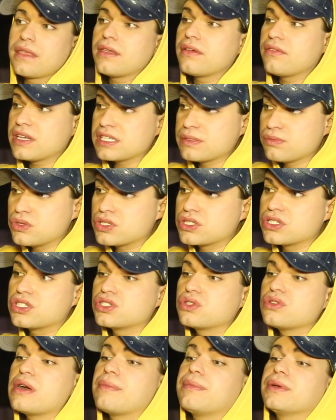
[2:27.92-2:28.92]
Возможно,
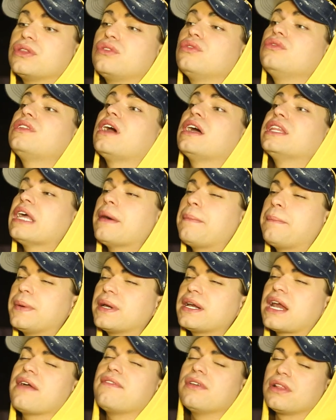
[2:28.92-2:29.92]
что я бы туда
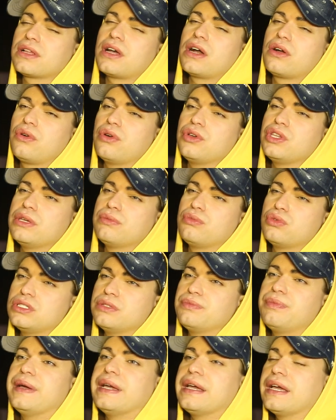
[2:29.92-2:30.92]
направил
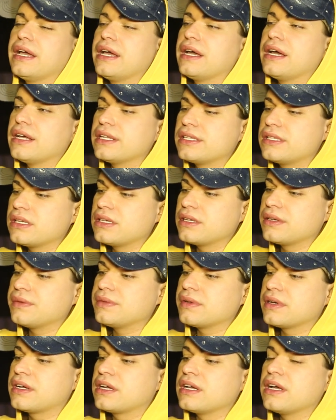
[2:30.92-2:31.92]
какой-нибудь бы э,
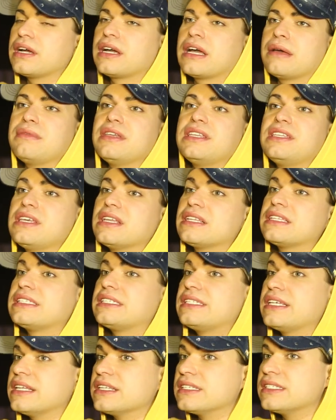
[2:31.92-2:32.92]
э, комитет
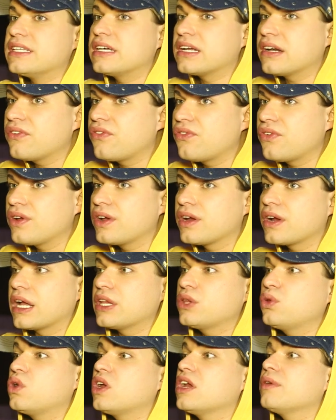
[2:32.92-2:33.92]
цензоров,
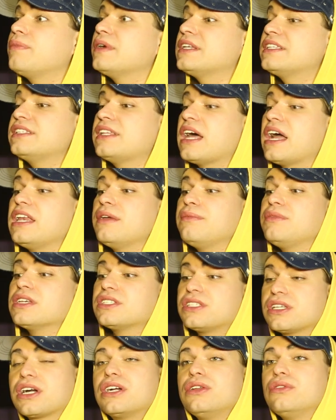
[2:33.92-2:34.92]
которые бы дали мне
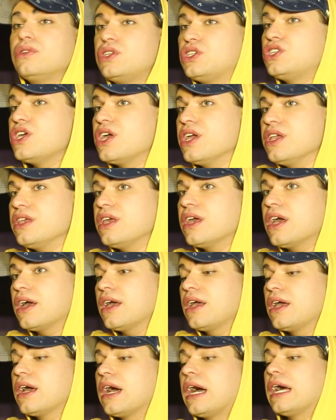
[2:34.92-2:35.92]
заключение
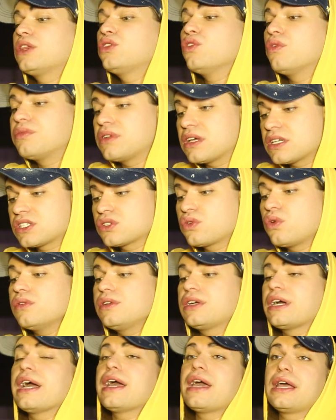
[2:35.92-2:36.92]
о том,
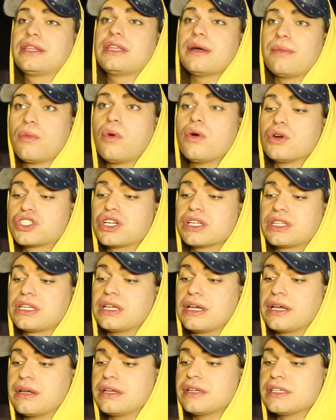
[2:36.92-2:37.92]
насколько это может
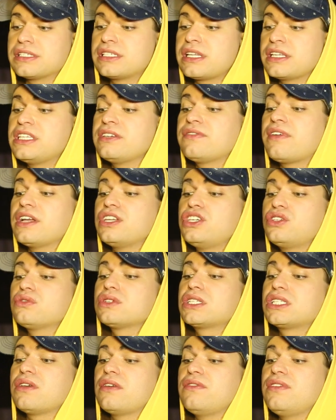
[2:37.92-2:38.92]
э, задевать
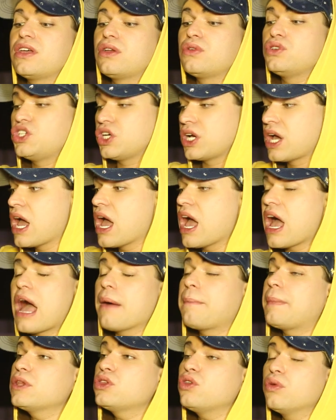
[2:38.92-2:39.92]
чувства верующих,
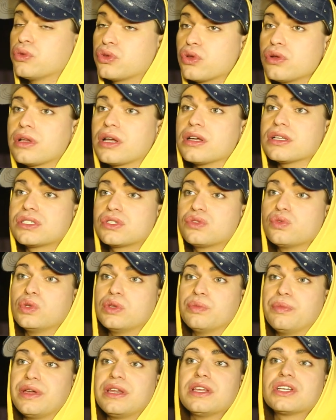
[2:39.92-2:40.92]
а потом только суд
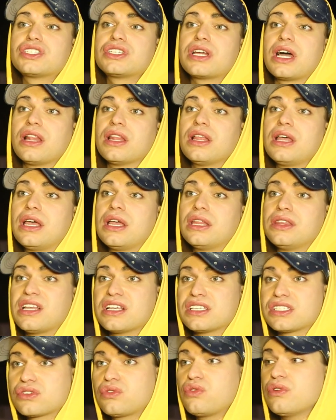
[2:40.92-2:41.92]
бы решал,
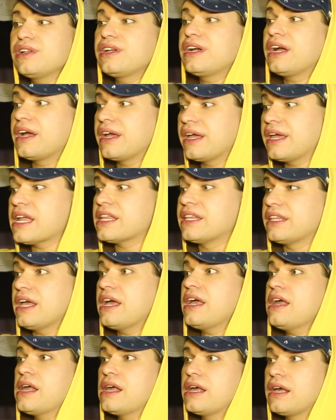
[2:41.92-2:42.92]
насколько
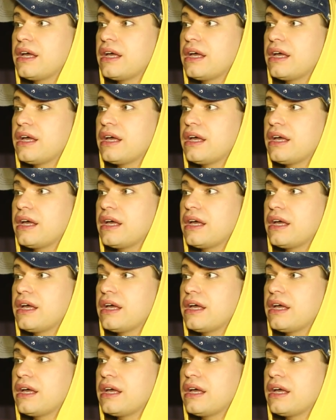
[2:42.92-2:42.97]
это